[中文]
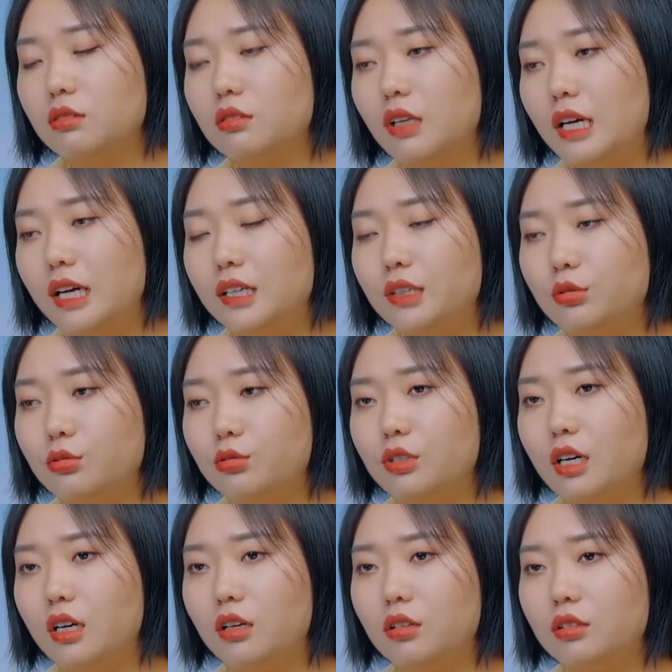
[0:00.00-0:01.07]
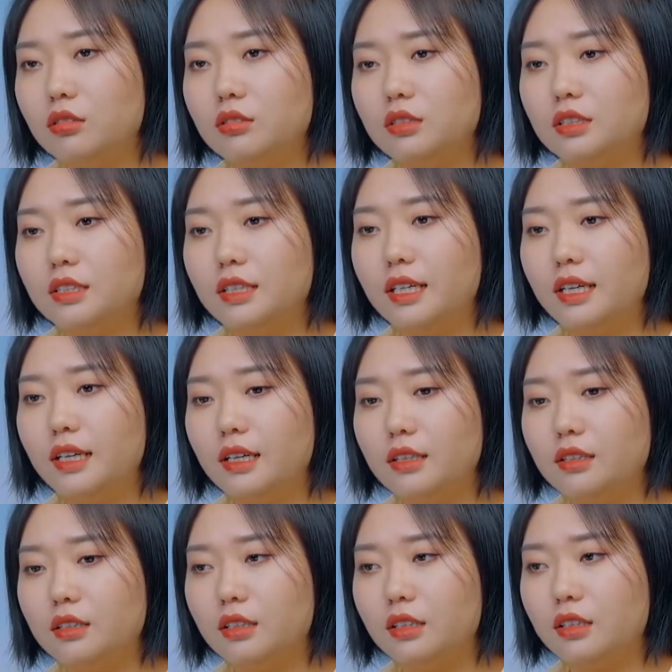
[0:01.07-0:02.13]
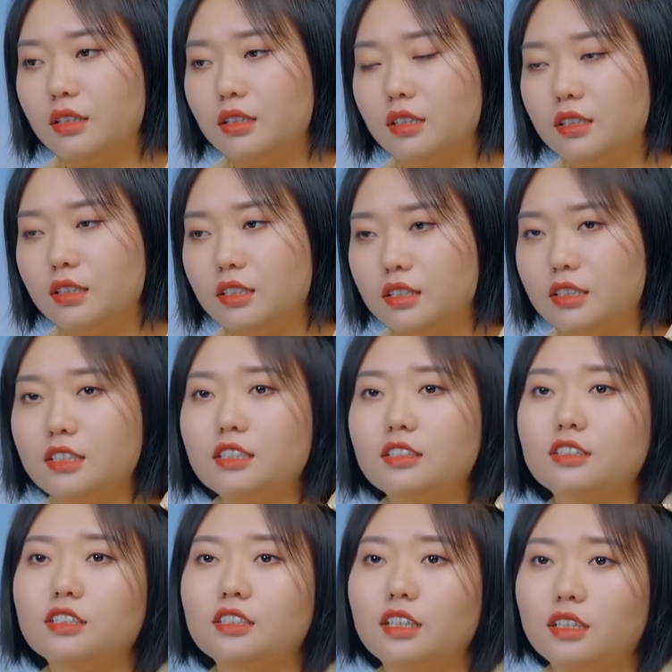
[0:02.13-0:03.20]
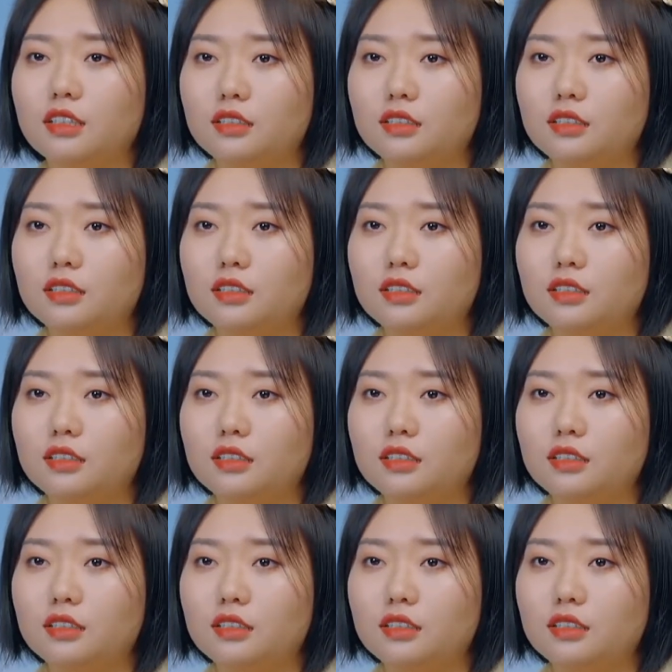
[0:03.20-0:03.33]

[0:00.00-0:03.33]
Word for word: 还需要一些那个执行者。